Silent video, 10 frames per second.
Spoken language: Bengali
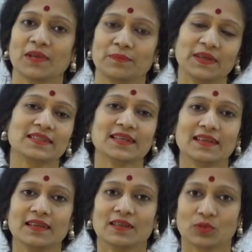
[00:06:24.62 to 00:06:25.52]
আমরা পেয়ে যাই
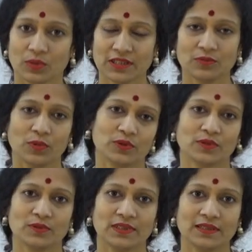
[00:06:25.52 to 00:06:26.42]
তড়িৎ
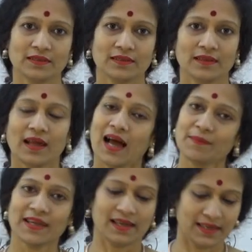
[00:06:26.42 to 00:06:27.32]
বর্তনী
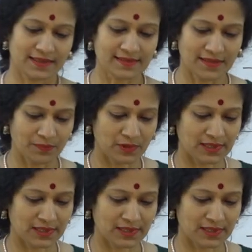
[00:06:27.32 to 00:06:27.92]
আমি এখানে একটা সিম্পল